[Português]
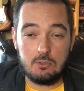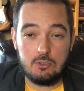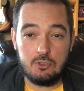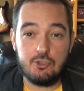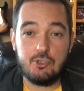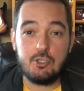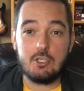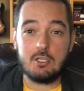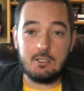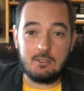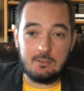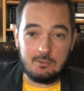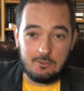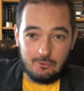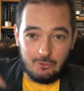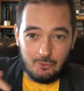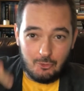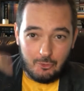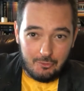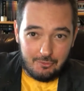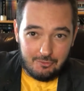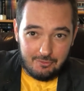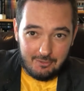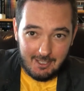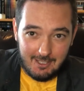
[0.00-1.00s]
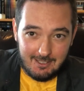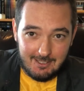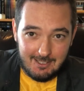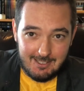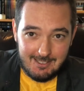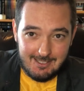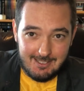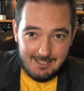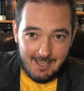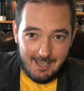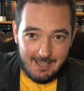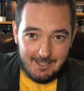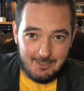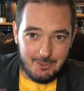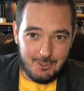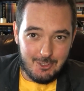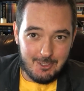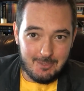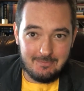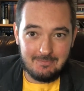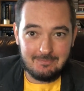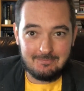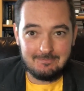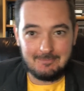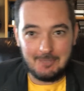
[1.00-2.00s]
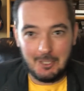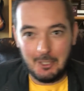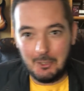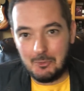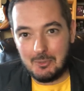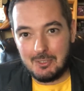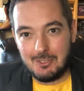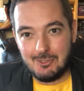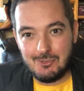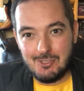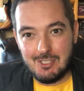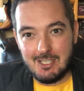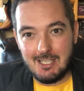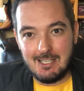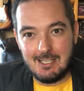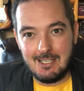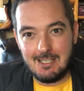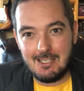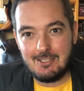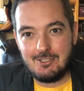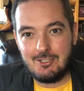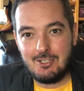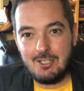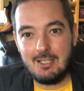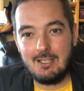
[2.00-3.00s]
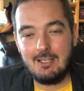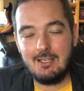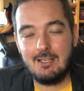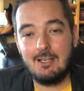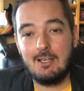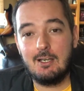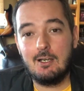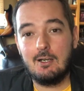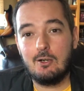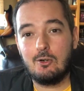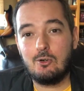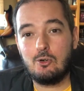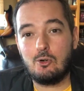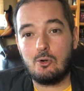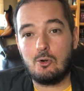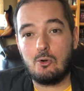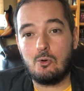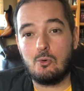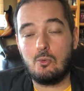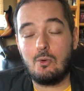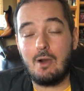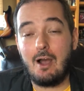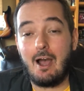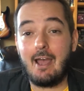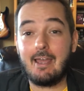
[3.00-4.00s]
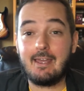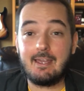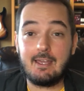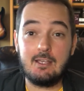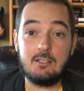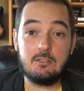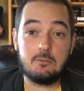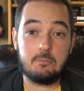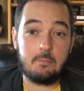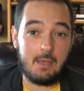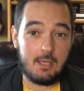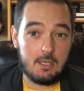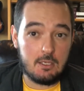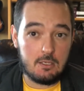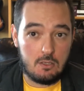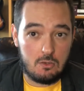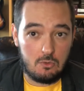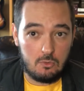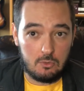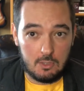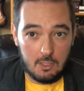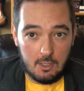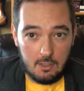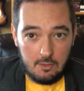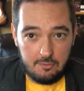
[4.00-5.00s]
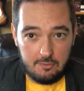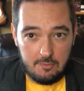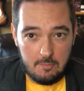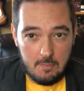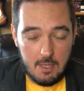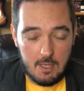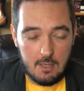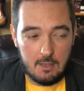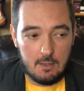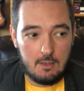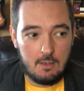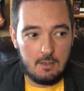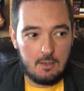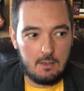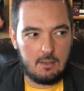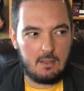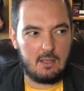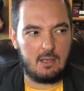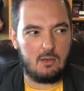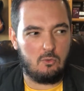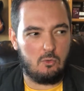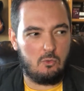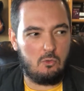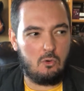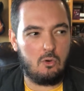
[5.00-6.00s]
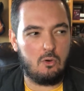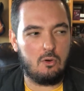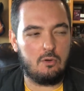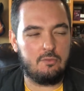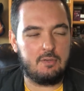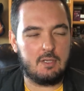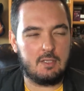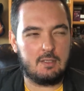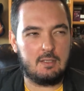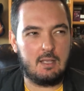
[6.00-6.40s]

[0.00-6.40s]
de 97, né, no ano seguinte, com I Can't Make You Love Me, que é um cover